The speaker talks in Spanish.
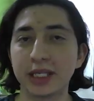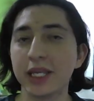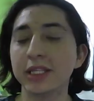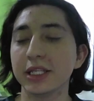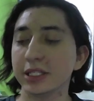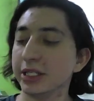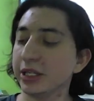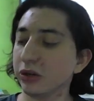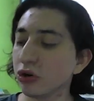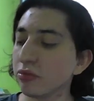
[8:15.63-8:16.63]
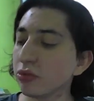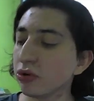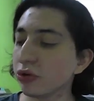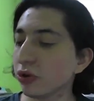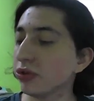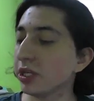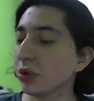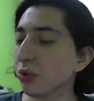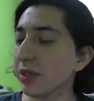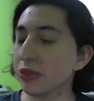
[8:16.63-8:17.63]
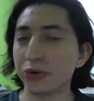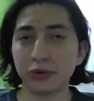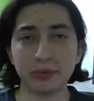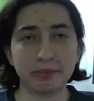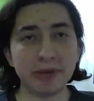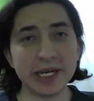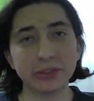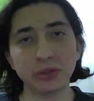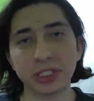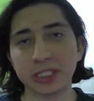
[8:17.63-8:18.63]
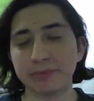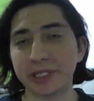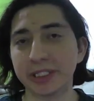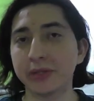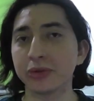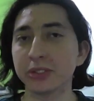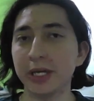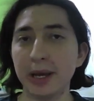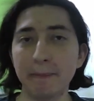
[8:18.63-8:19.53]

quien decide cómo, dónde y cuándo van estos tres apartados